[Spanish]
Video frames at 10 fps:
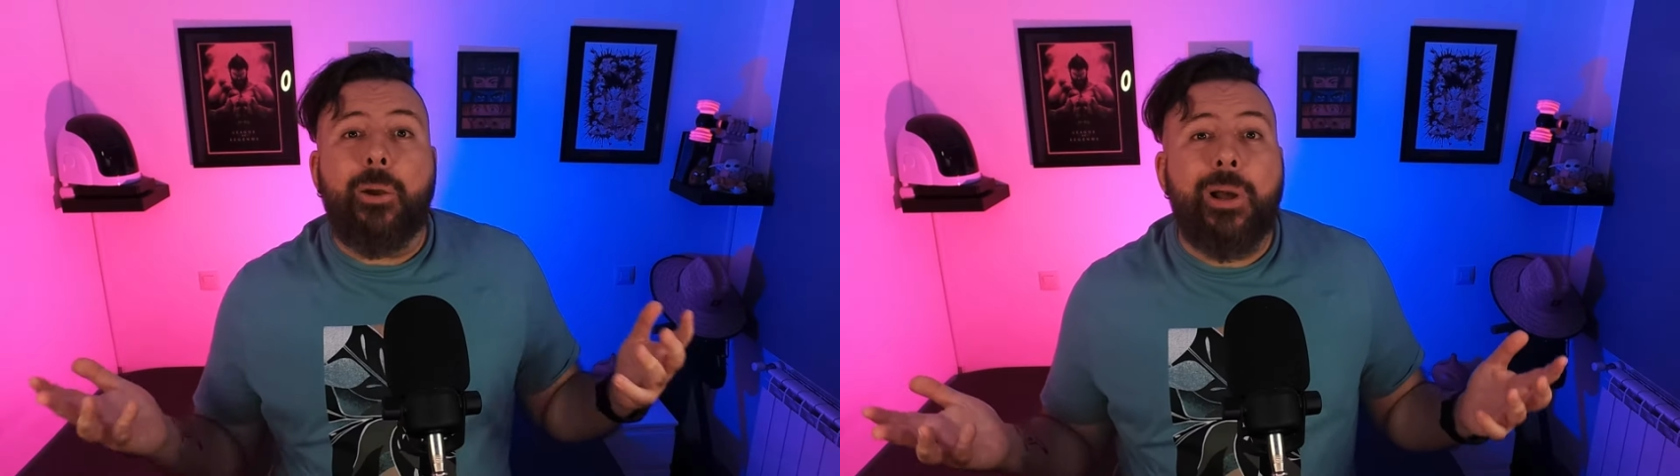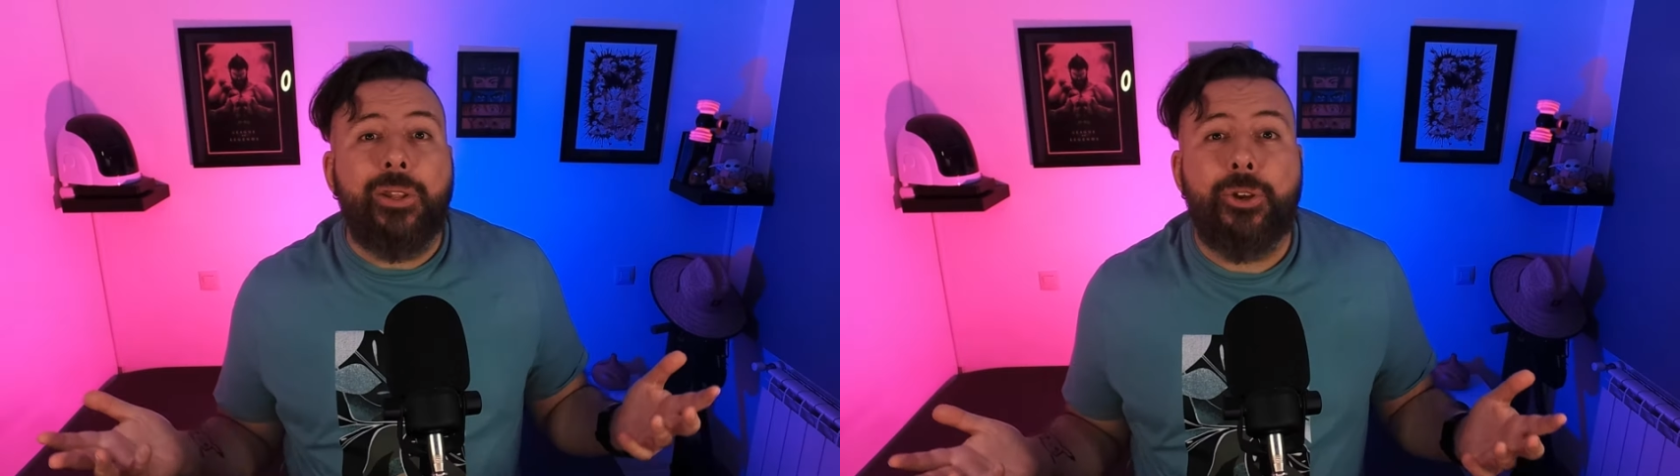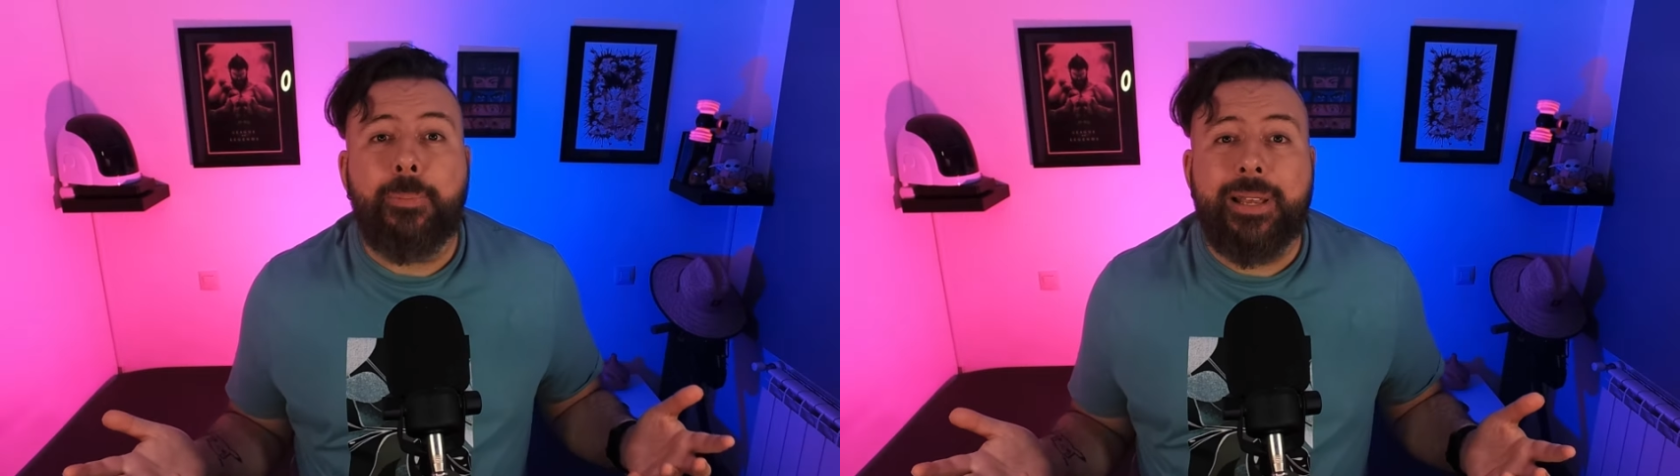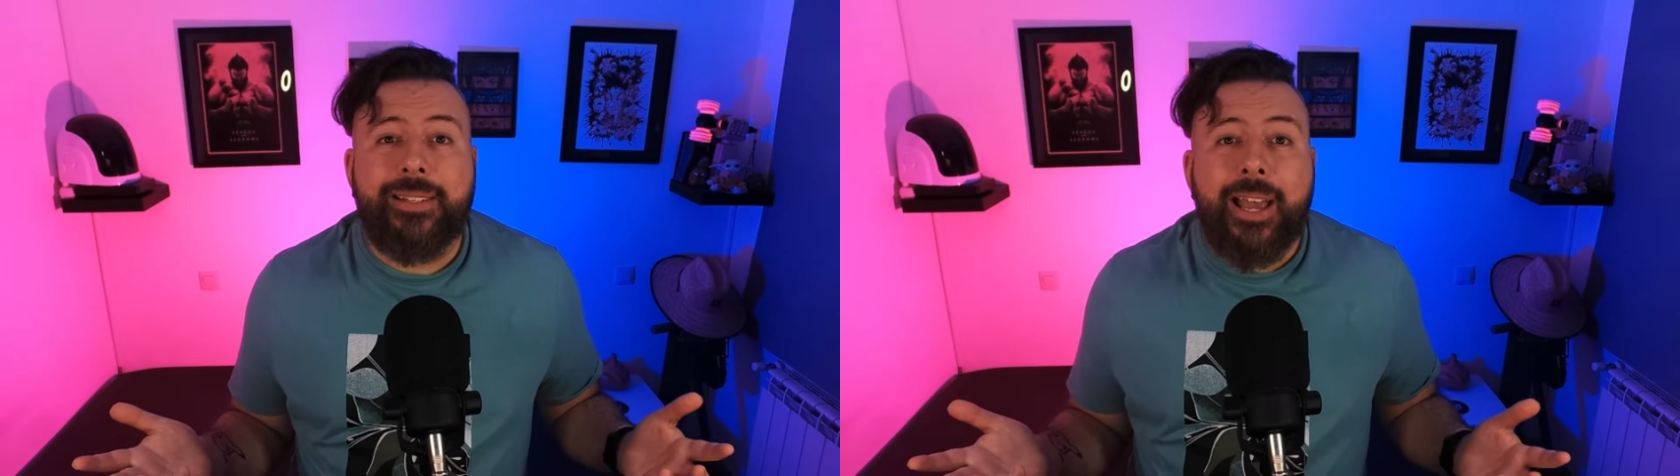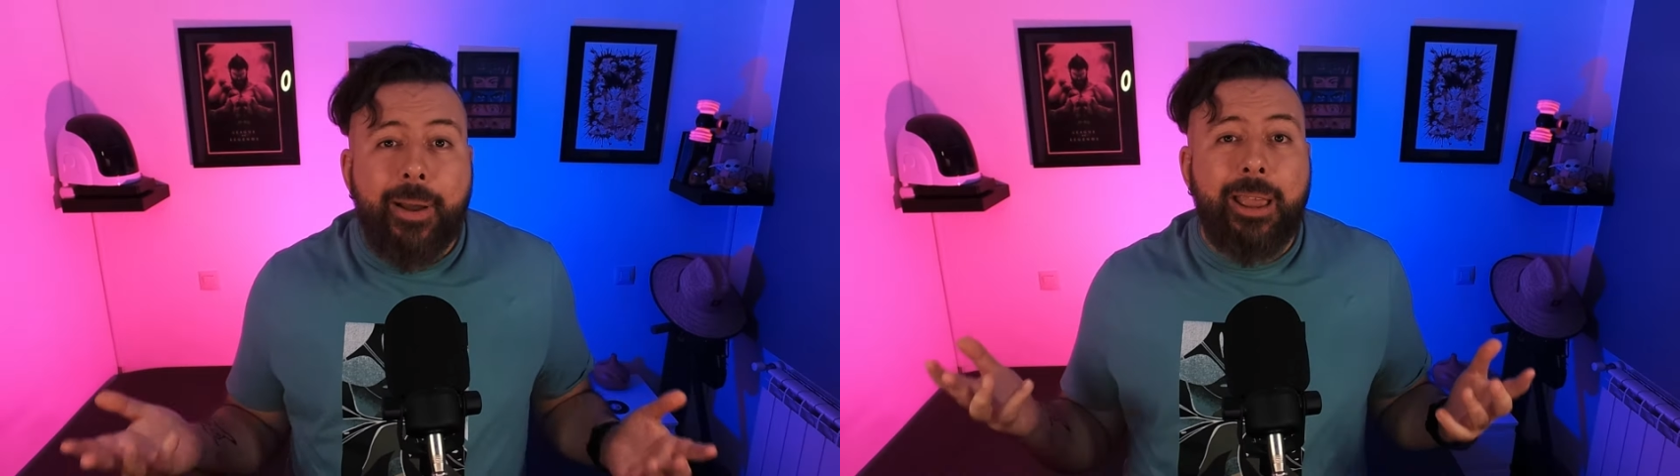cuando yo
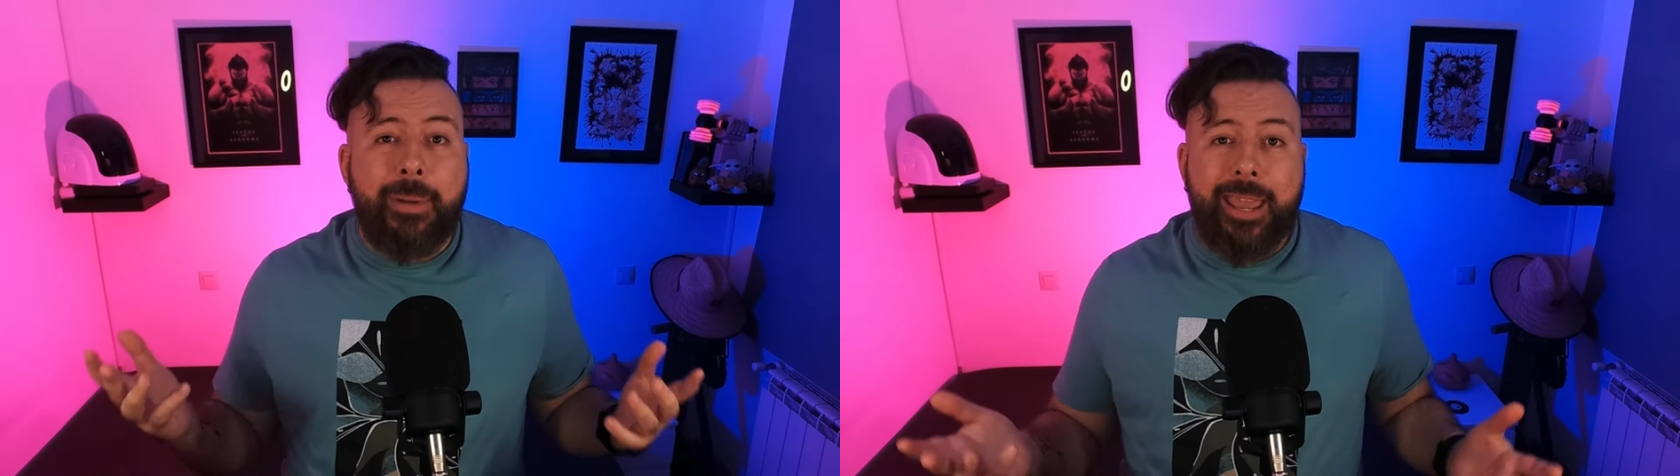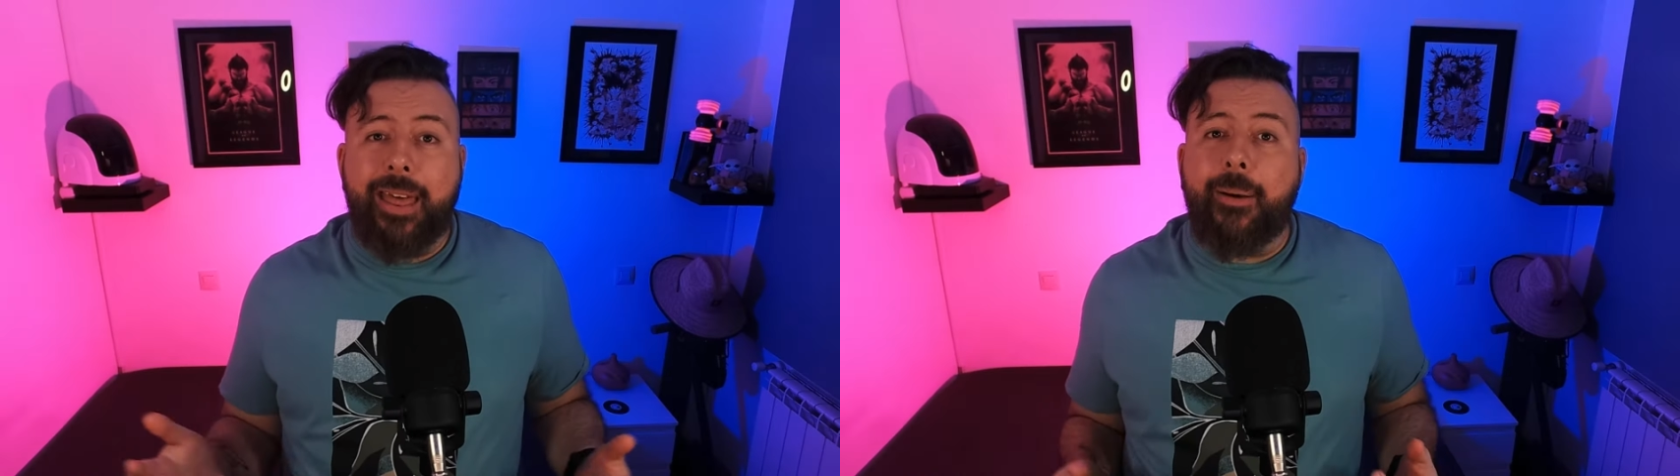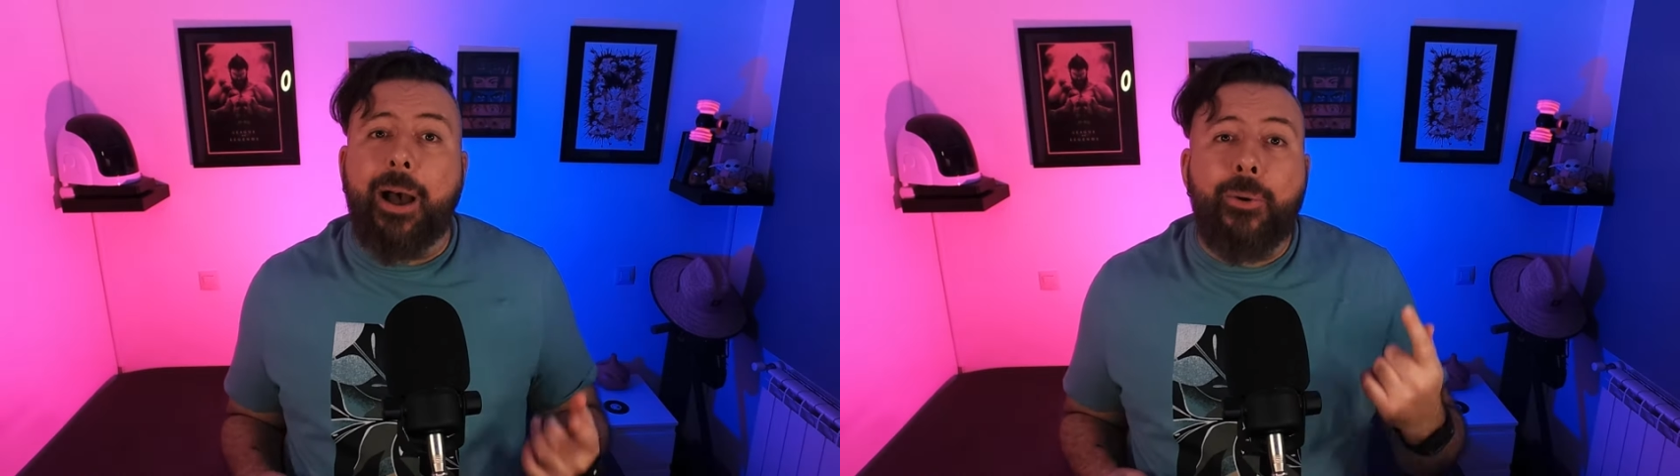pensaba que me quedaba